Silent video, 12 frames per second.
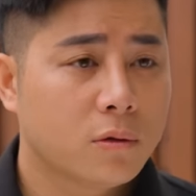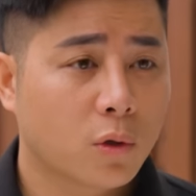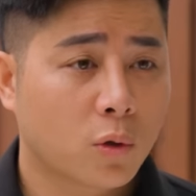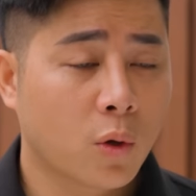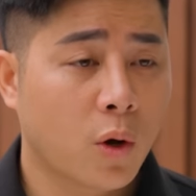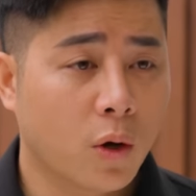Cho
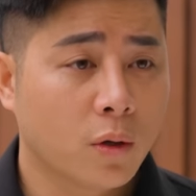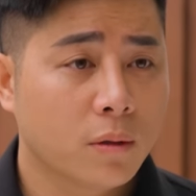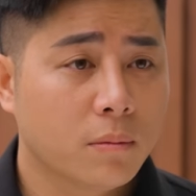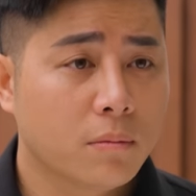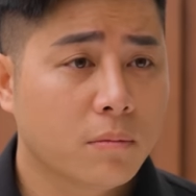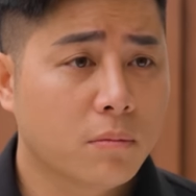tôi hỏi
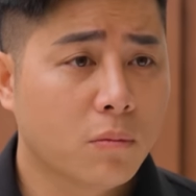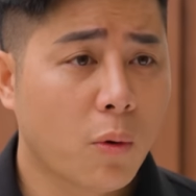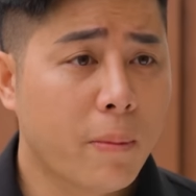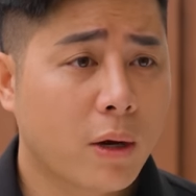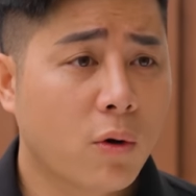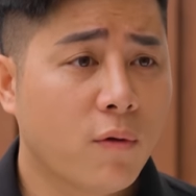Bố
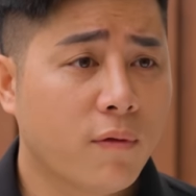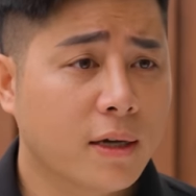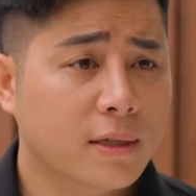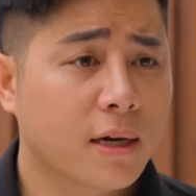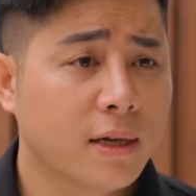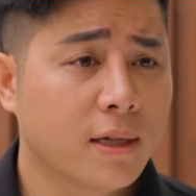mẹ cô và
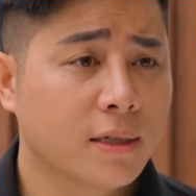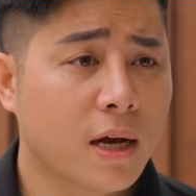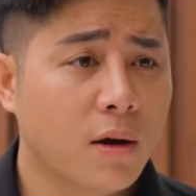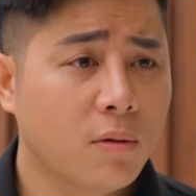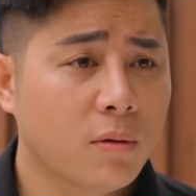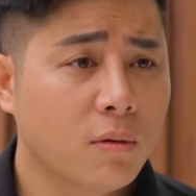gia đình thì sao?